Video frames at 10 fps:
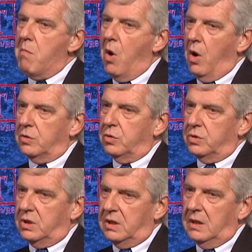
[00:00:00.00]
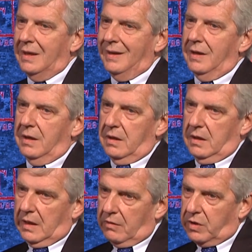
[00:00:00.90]
modo di
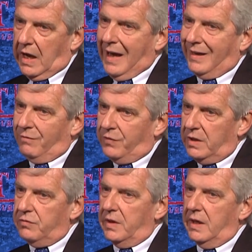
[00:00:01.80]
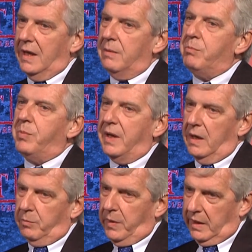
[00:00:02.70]
lavorare, vivere per
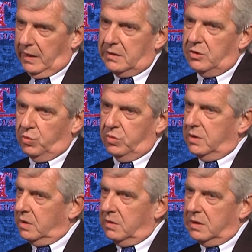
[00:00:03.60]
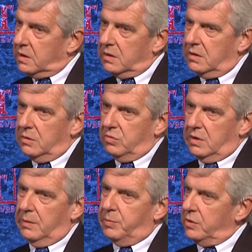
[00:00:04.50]
il bene di tutti, quindi di
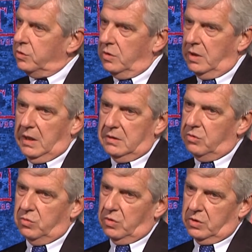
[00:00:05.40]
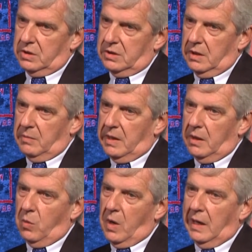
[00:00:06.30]
tutte le persone e di tutto il sistema
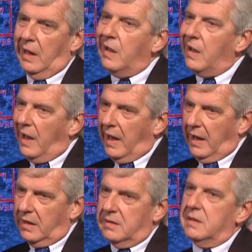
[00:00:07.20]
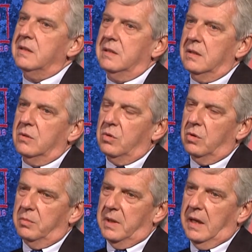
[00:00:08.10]
nel quale è
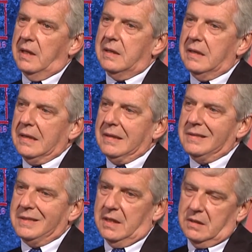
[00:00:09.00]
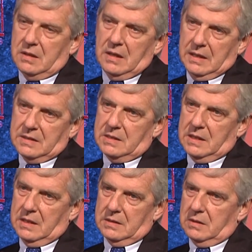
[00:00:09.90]
eh, inserita
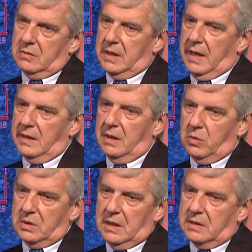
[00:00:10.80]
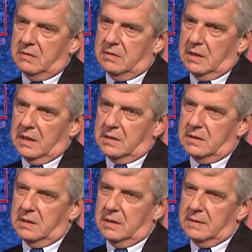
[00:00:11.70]
l'azienda, ok? e quindi l'attività
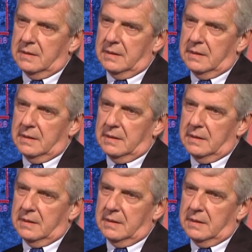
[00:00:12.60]
dell'azienda.